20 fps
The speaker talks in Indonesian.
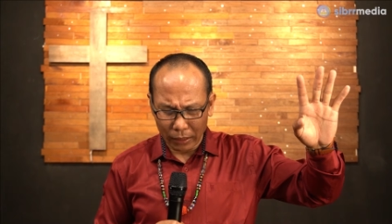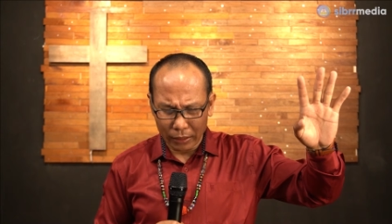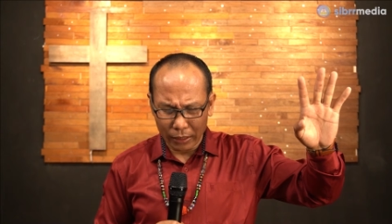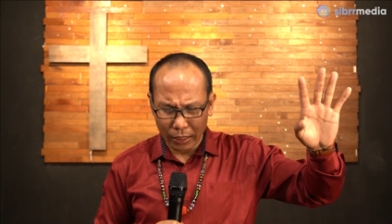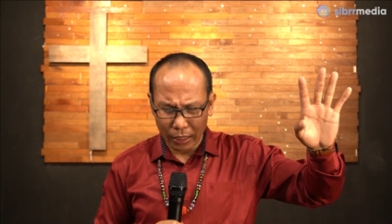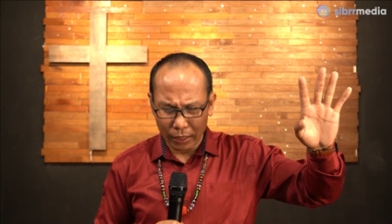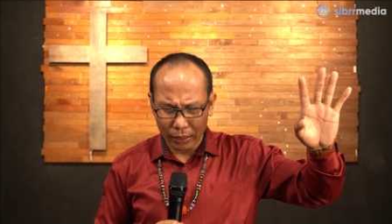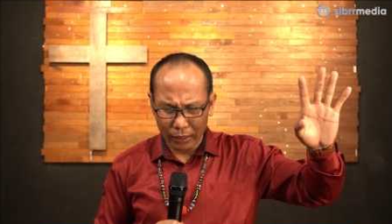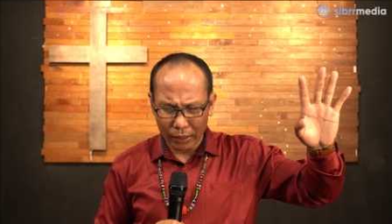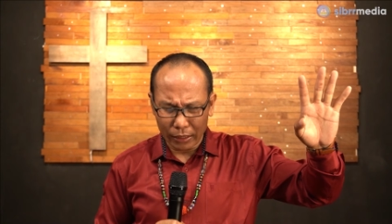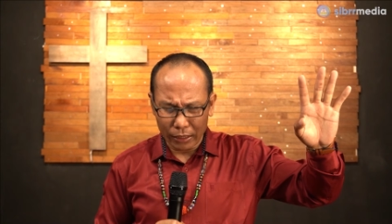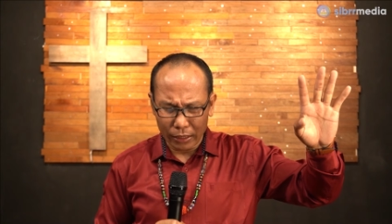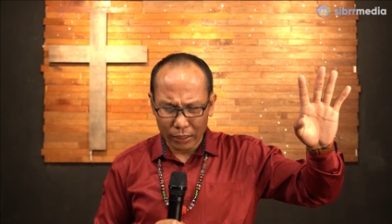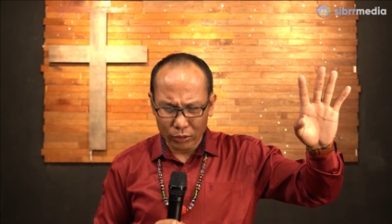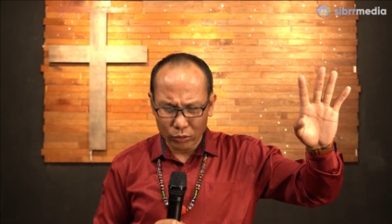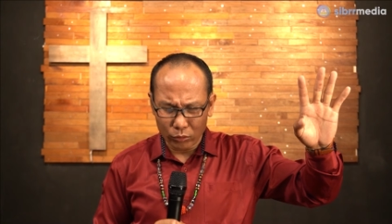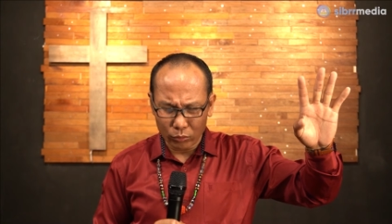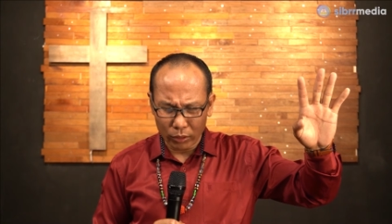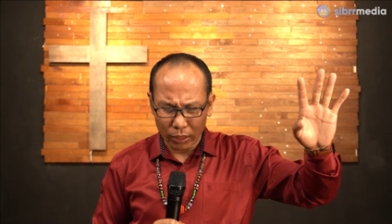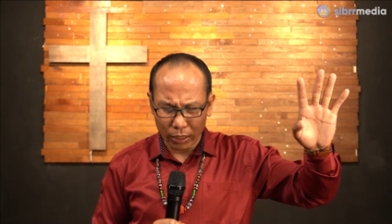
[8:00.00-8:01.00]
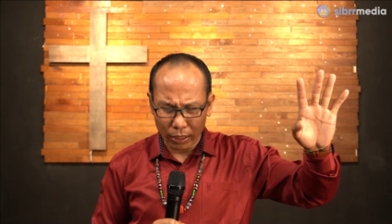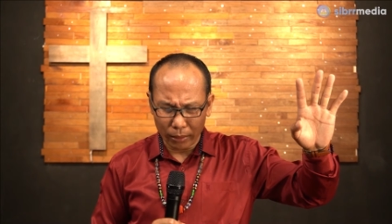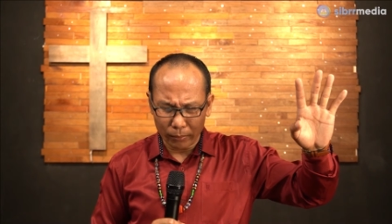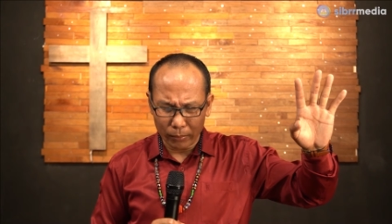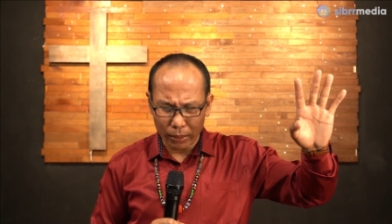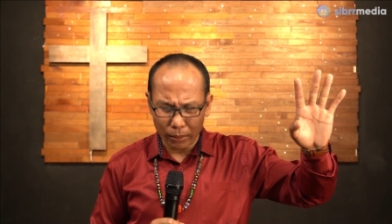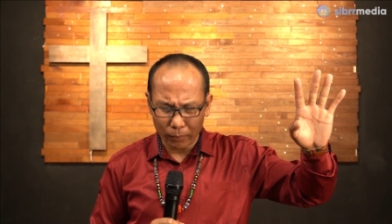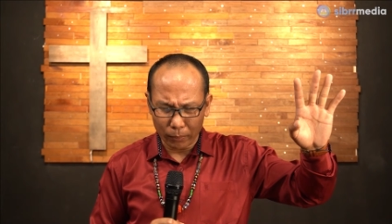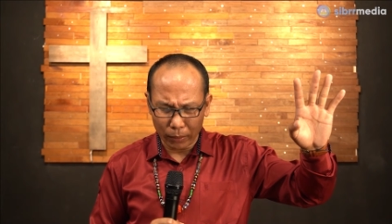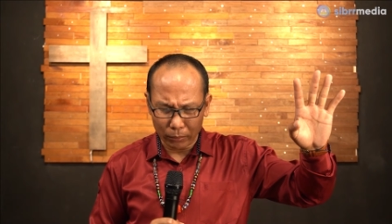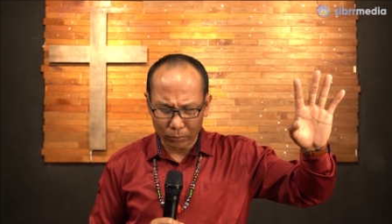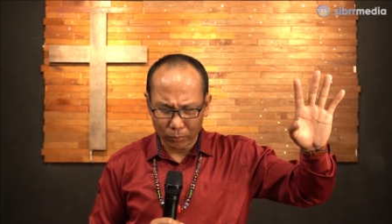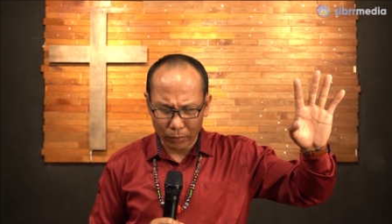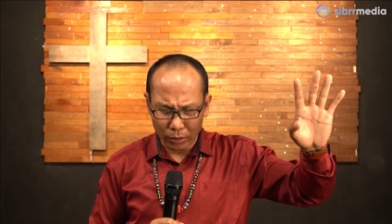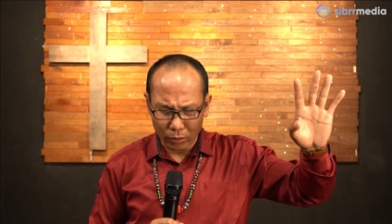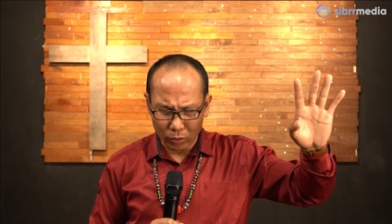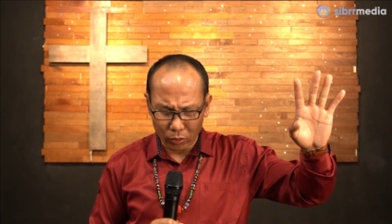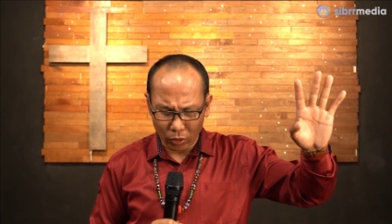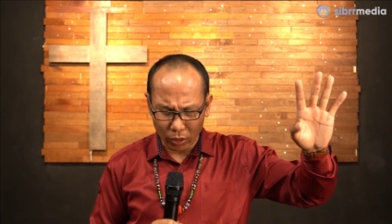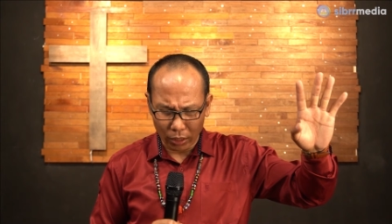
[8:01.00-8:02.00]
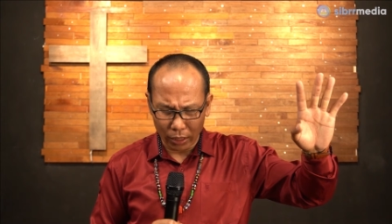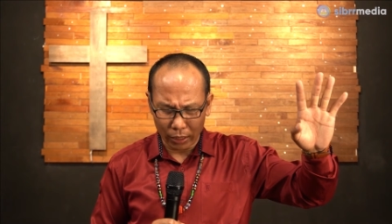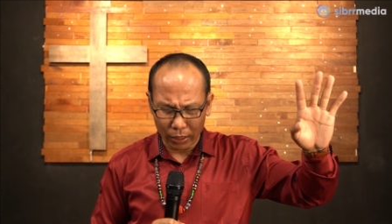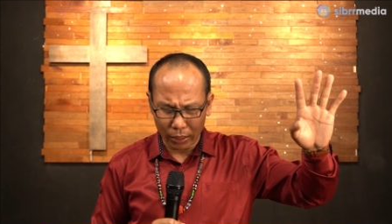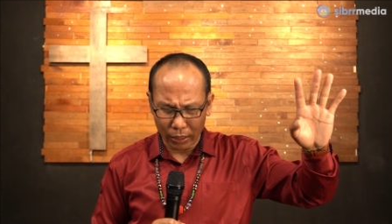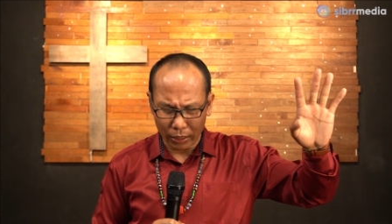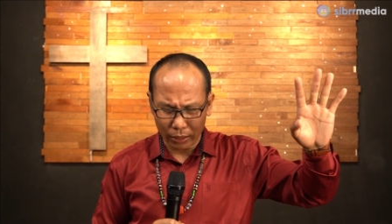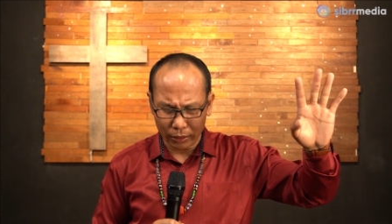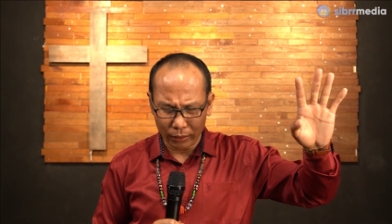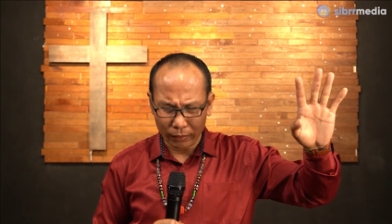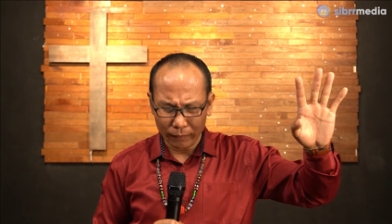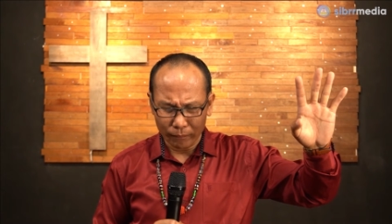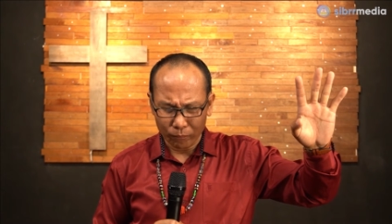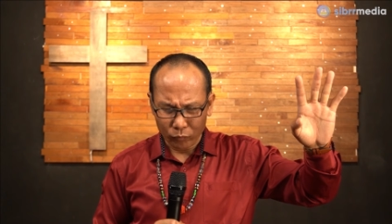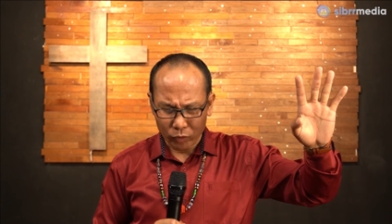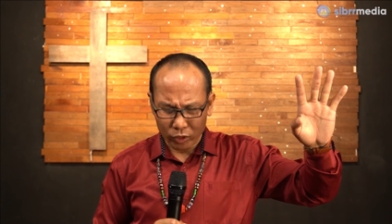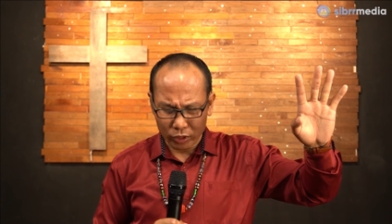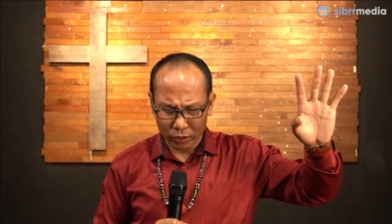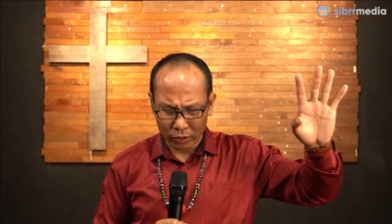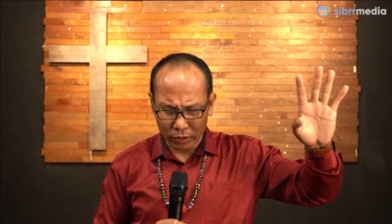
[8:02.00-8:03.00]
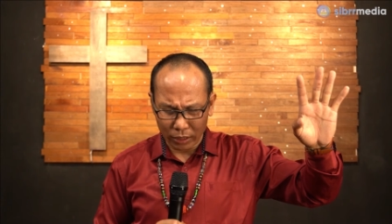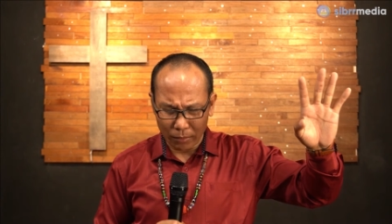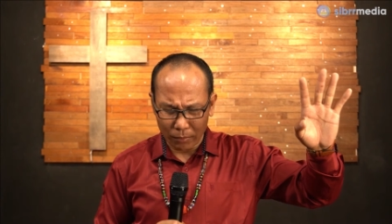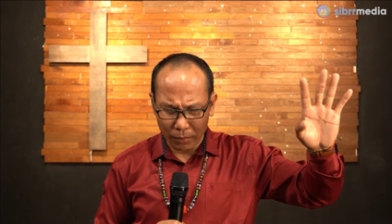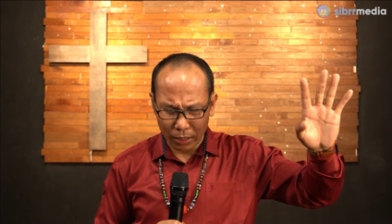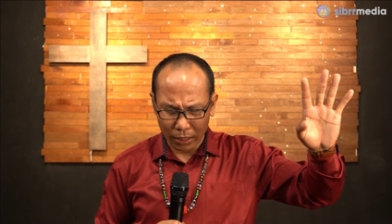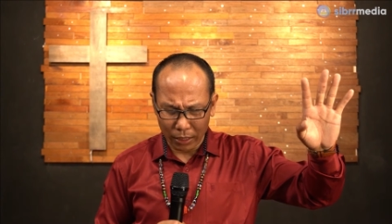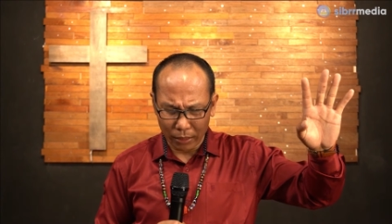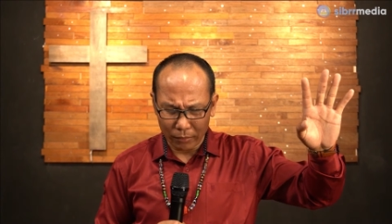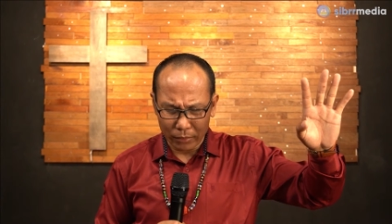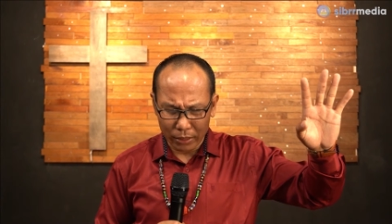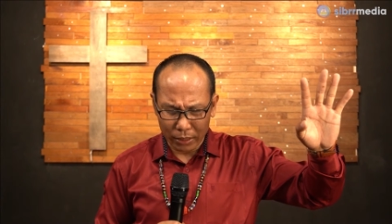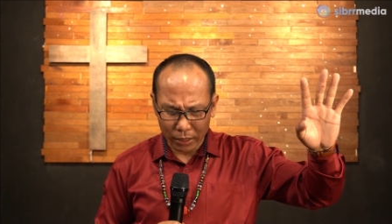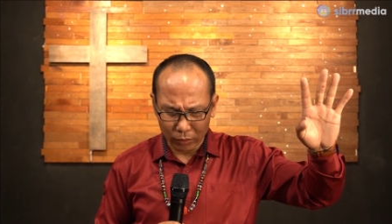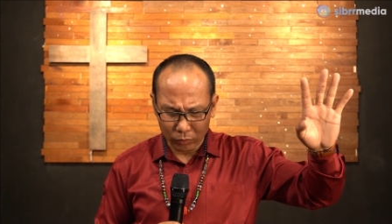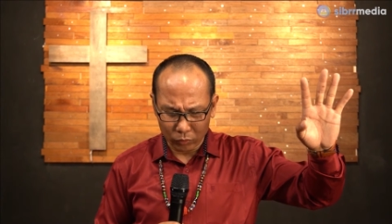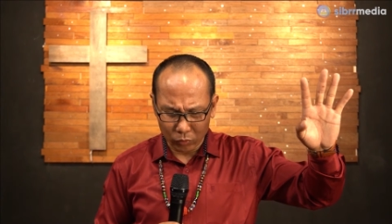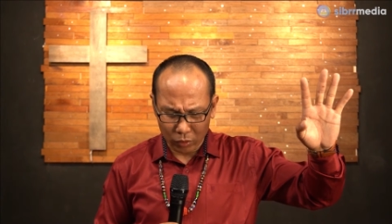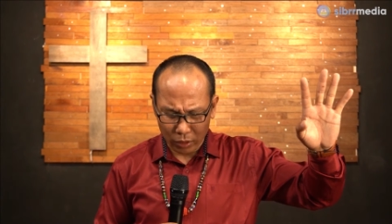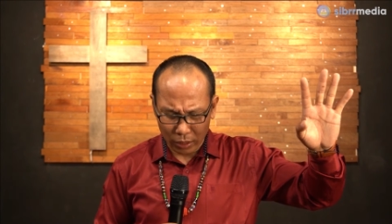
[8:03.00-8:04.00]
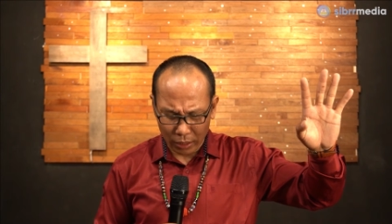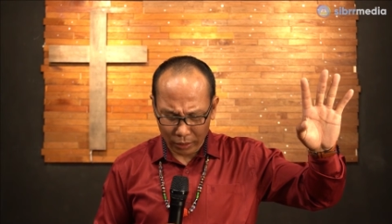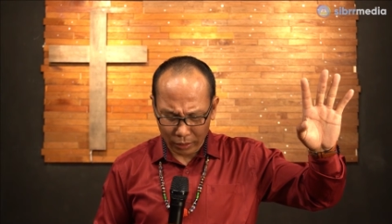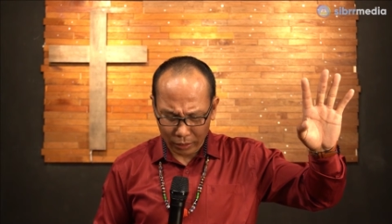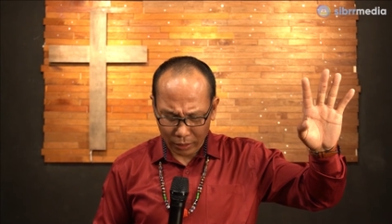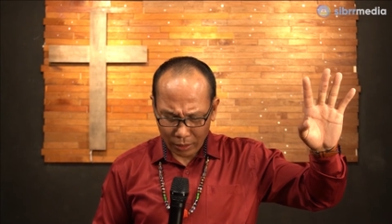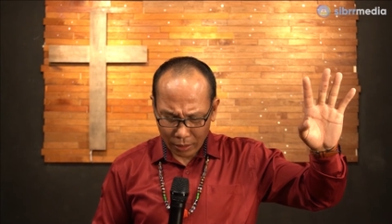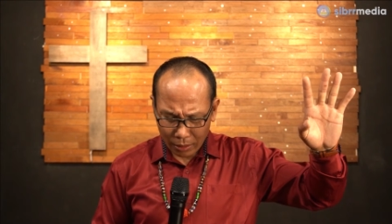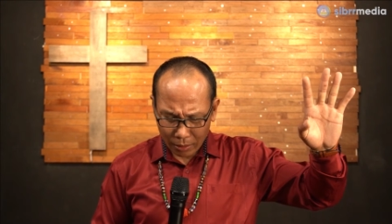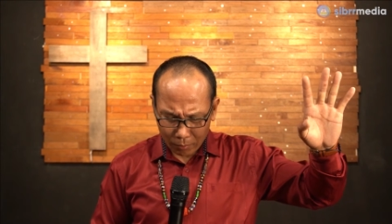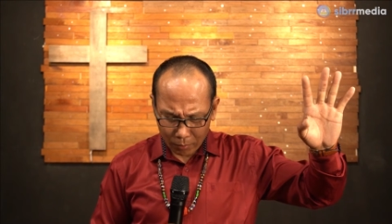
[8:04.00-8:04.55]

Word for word: pagi hari ini juga kami dapat mendoakan sesama kami ya Tuhan.